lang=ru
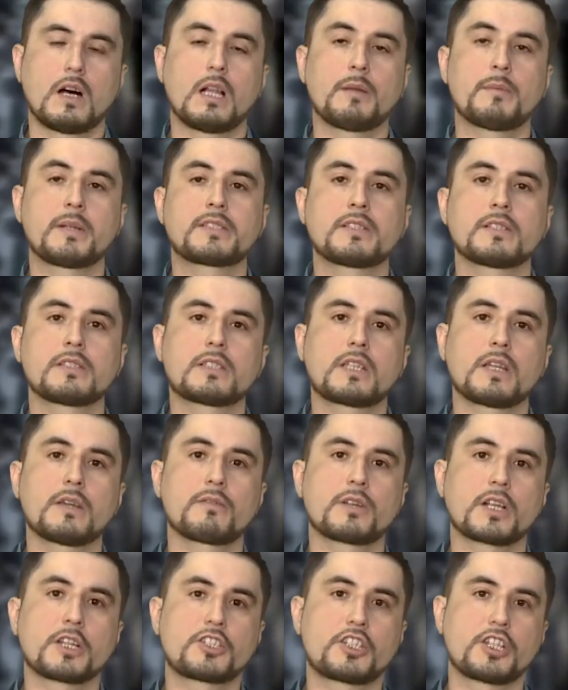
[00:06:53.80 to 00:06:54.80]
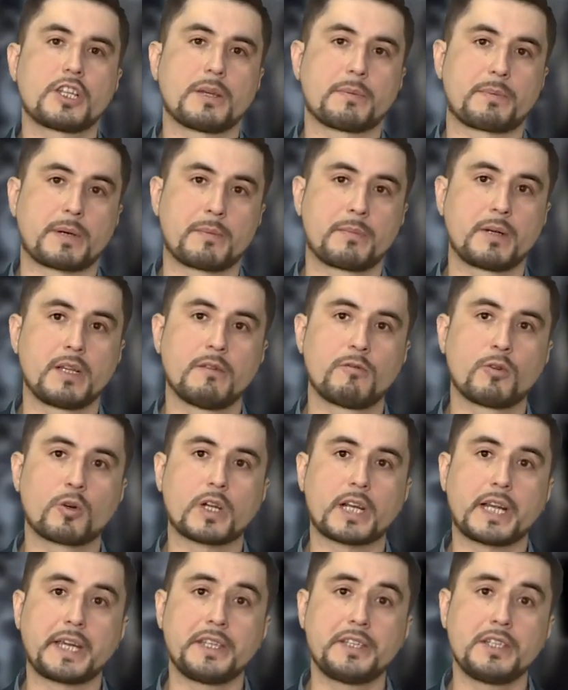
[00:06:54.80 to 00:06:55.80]
Алматинские врачи пробыли в
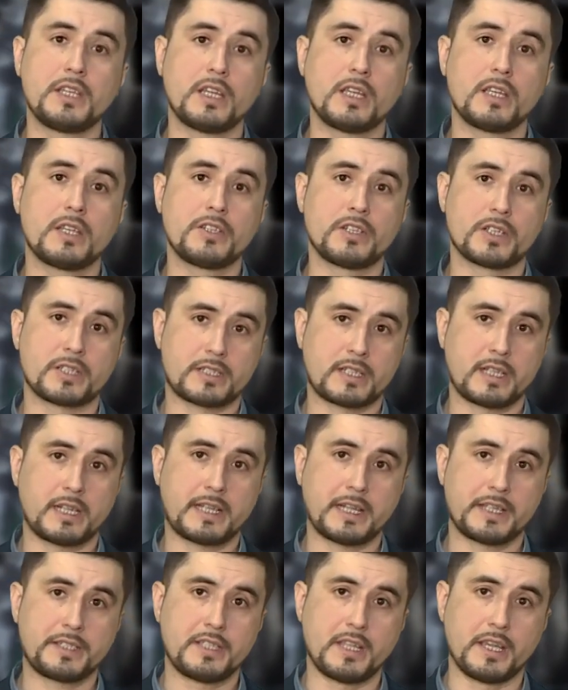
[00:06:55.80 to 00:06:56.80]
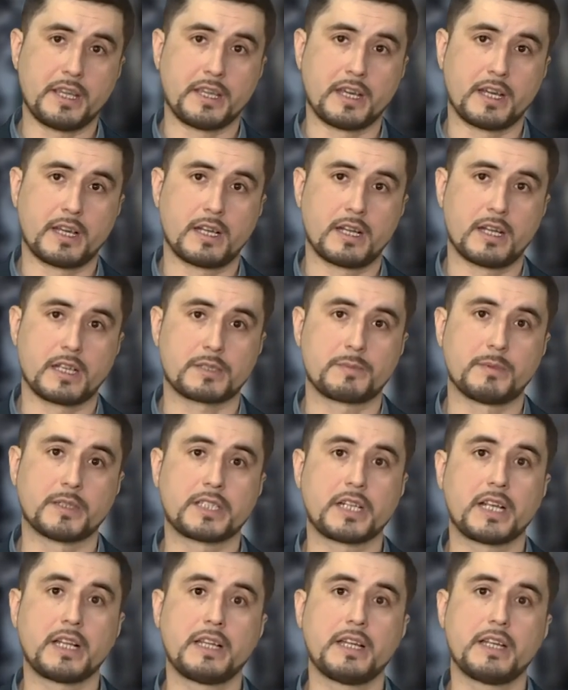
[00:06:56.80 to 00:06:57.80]
Украине несколько дней,
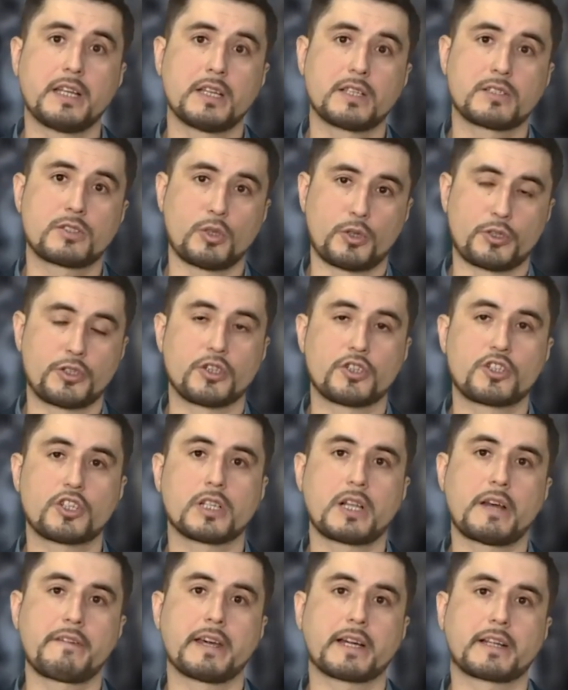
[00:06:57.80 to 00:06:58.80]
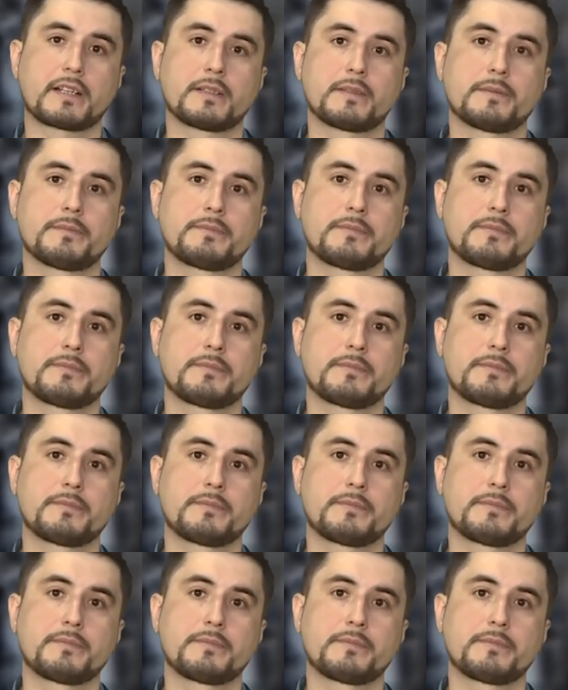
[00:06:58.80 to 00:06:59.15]
осмотрели сотни человек.